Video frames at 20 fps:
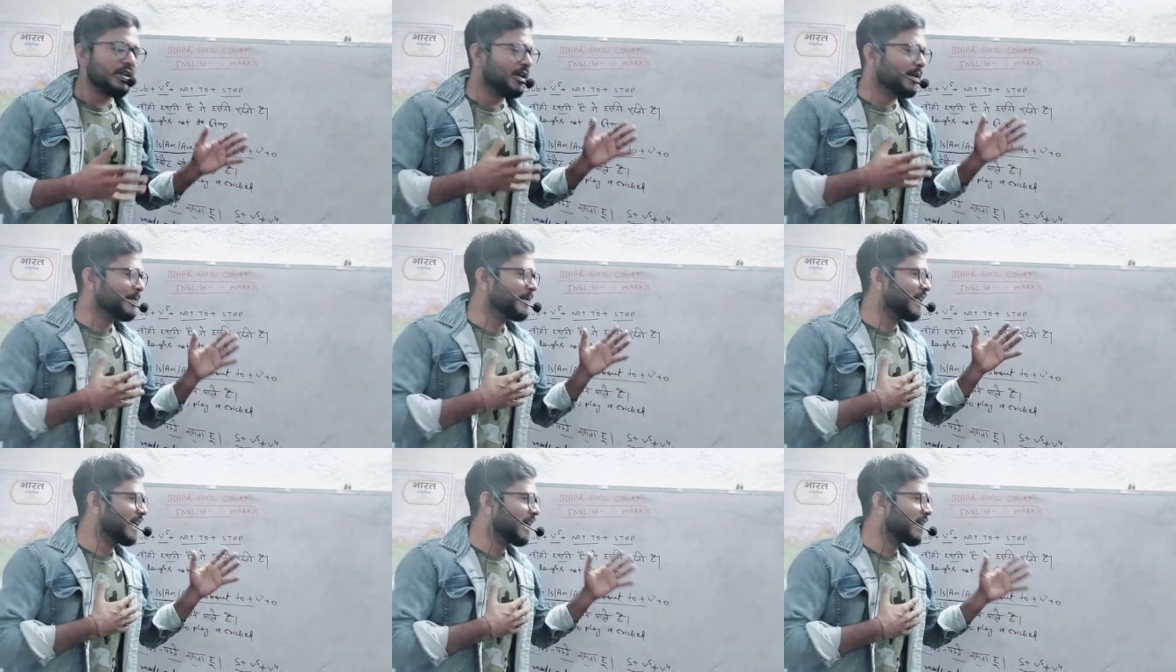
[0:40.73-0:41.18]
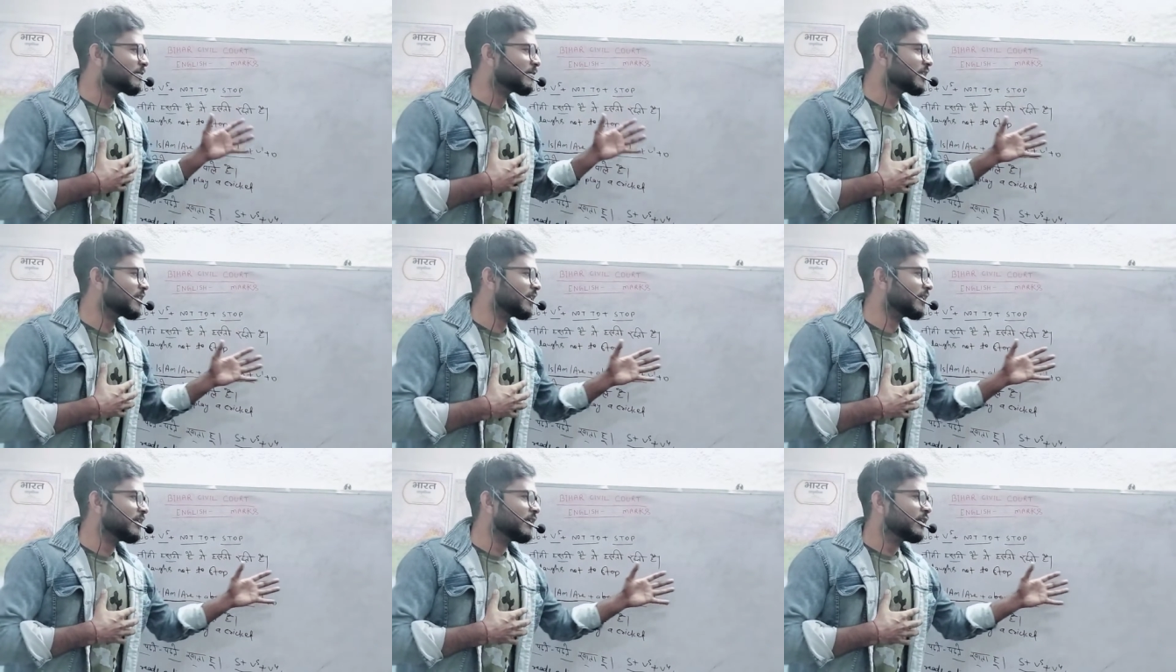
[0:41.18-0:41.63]
अपने आप
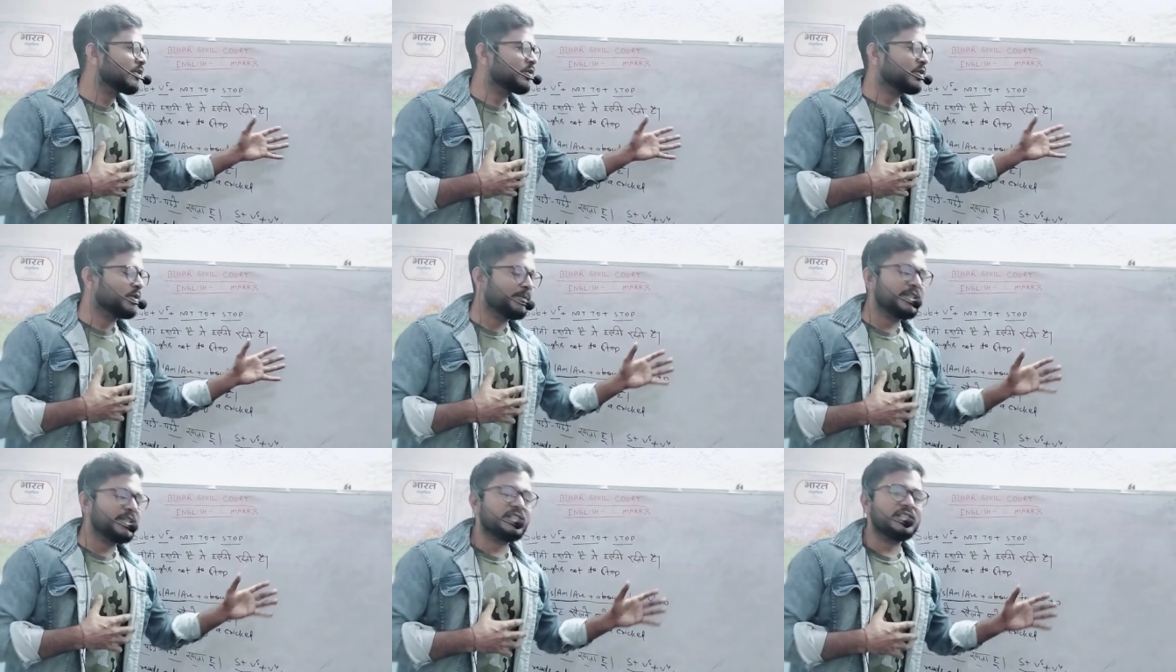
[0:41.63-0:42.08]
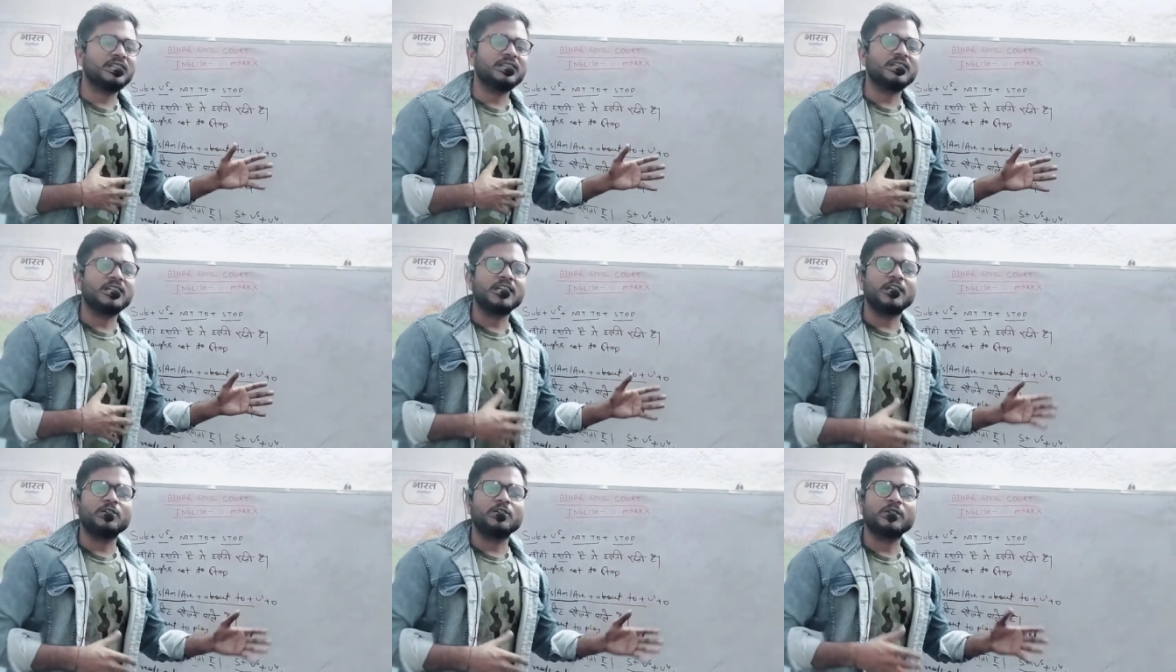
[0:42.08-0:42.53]
से उम्मीद
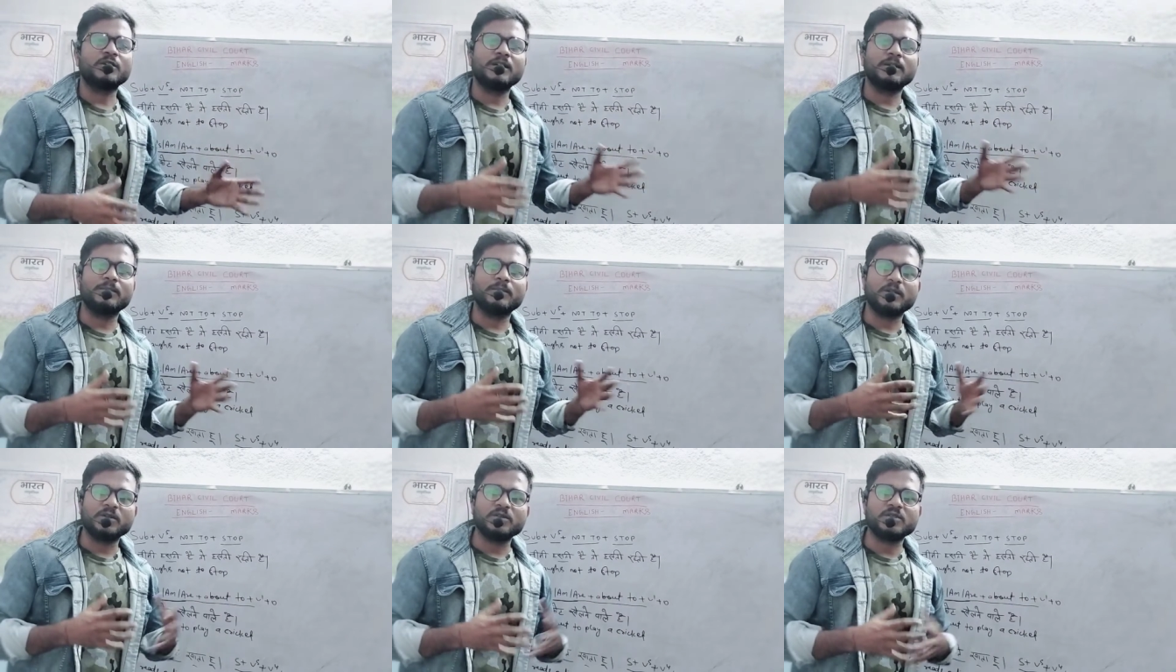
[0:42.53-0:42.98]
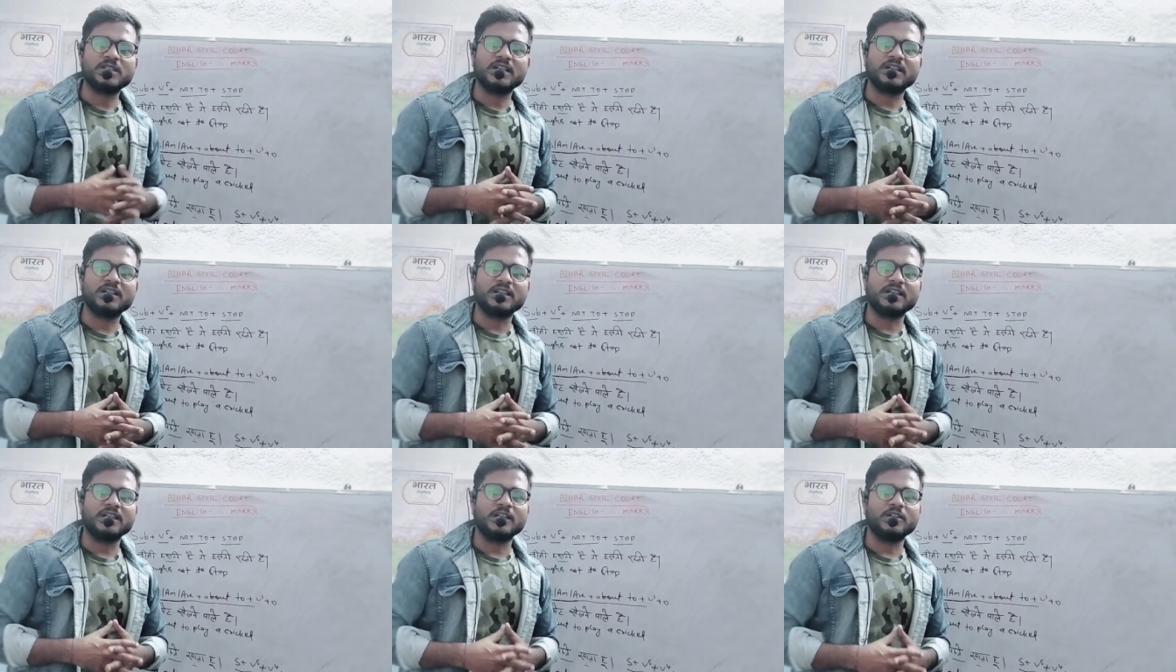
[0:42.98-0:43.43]
जताना होगा भरोसा
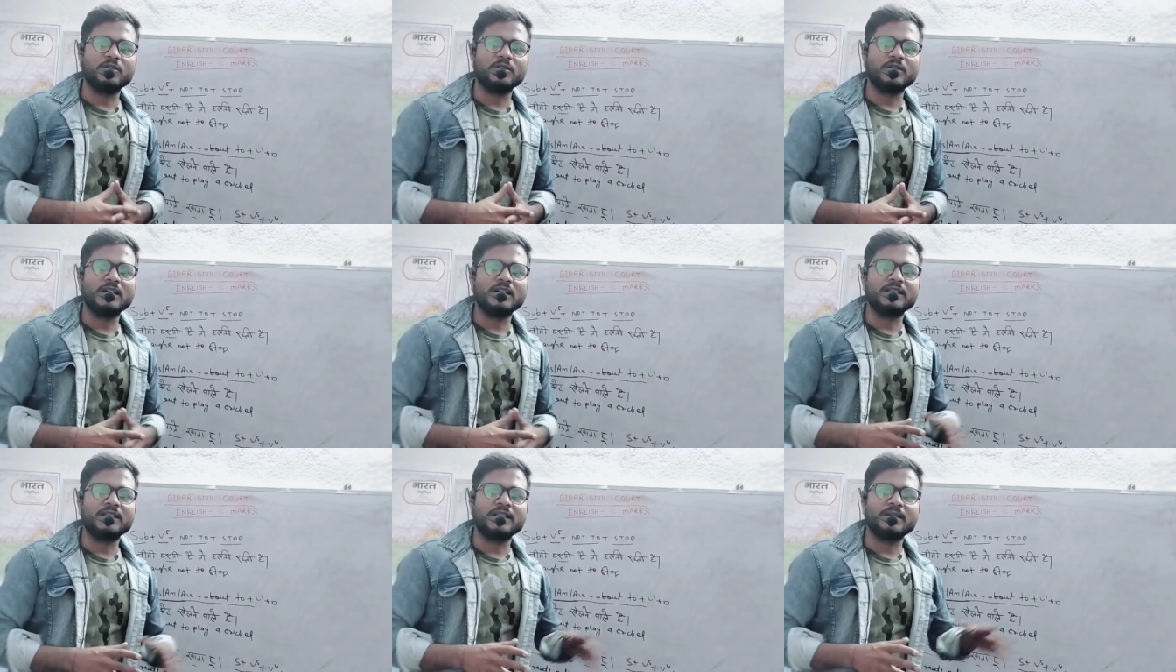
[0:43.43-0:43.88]
करना होगा